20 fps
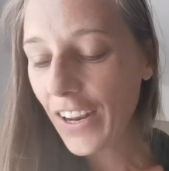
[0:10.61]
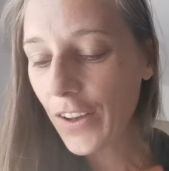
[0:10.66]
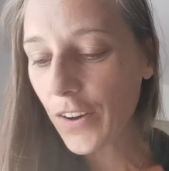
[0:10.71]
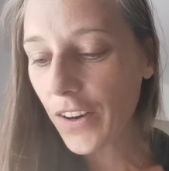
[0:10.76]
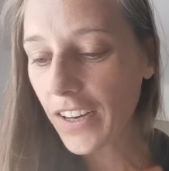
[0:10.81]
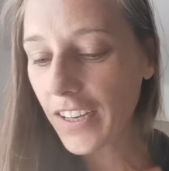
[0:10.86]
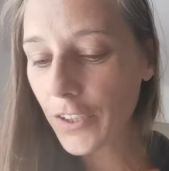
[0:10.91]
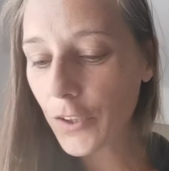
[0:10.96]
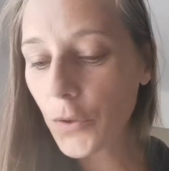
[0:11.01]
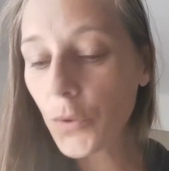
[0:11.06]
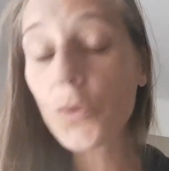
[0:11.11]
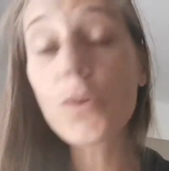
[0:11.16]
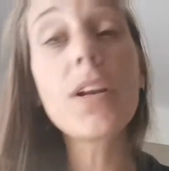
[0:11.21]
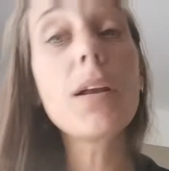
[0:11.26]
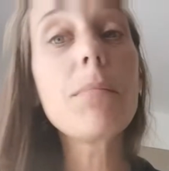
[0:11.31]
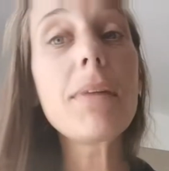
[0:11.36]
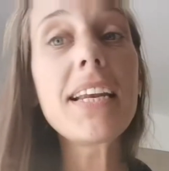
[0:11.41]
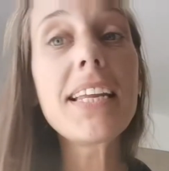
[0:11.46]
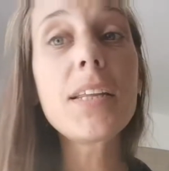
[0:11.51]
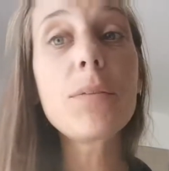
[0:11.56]
Alors,
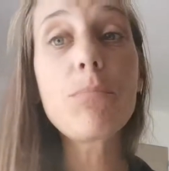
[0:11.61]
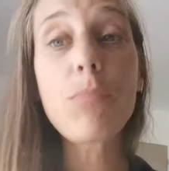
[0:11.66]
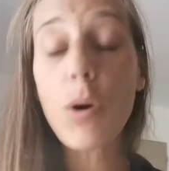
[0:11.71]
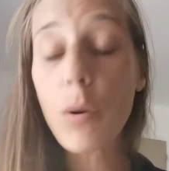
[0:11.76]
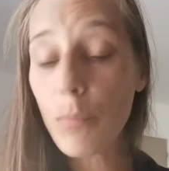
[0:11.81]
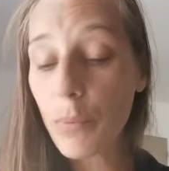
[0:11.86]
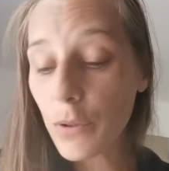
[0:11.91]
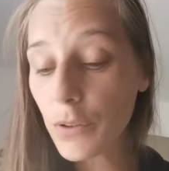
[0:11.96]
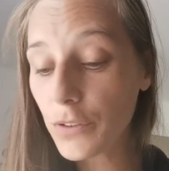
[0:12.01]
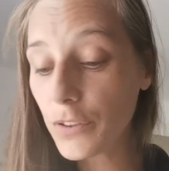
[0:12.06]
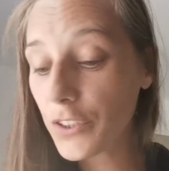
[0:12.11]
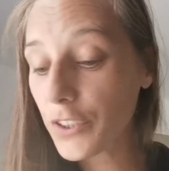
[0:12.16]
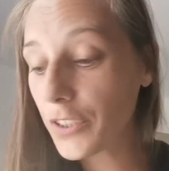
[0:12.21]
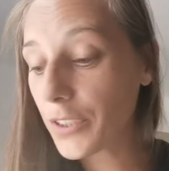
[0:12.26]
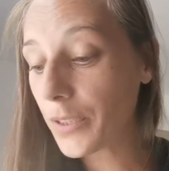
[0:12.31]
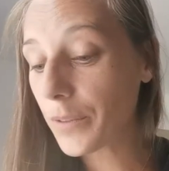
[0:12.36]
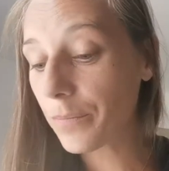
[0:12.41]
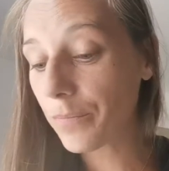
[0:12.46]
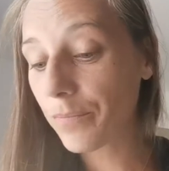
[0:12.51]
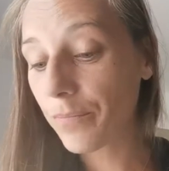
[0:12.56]
la Maline
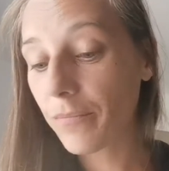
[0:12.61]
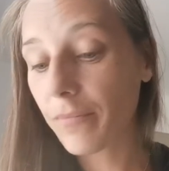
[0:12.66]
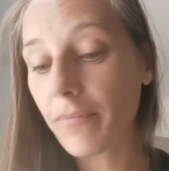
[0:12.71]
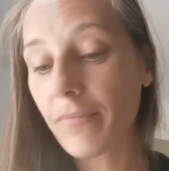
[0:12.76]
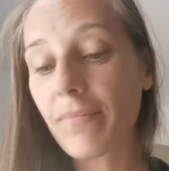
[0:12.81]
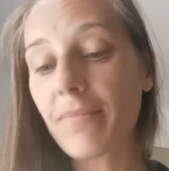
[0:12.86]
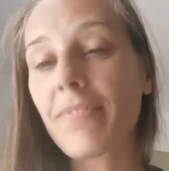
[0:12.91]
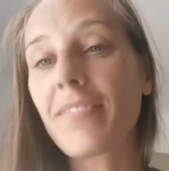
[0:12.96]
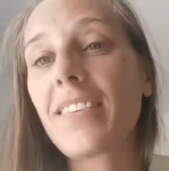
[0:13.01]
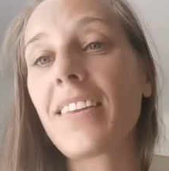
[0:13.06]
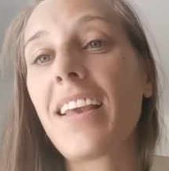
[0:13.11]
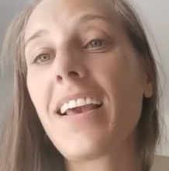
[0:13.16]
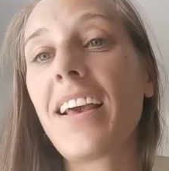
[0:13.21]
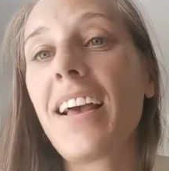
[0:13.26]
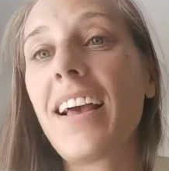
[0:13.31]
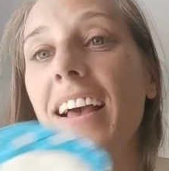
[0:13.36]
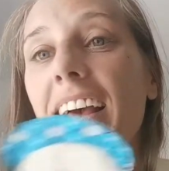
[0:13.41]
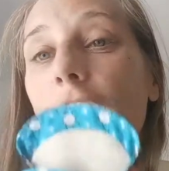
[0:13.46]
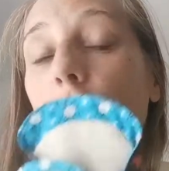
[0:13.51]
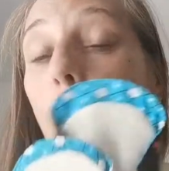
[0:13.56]
propose
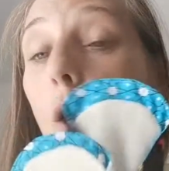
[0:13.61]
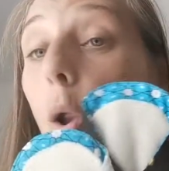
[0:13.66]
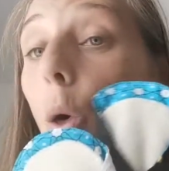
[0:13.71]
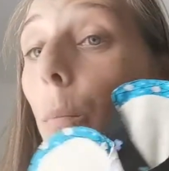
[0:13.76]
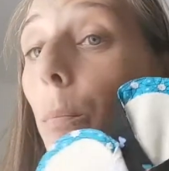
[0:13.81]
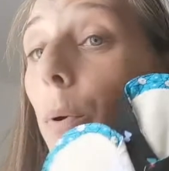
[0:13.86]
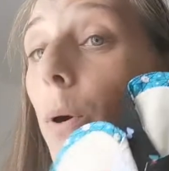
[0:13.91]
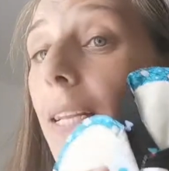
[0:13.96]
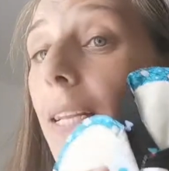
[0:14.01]
le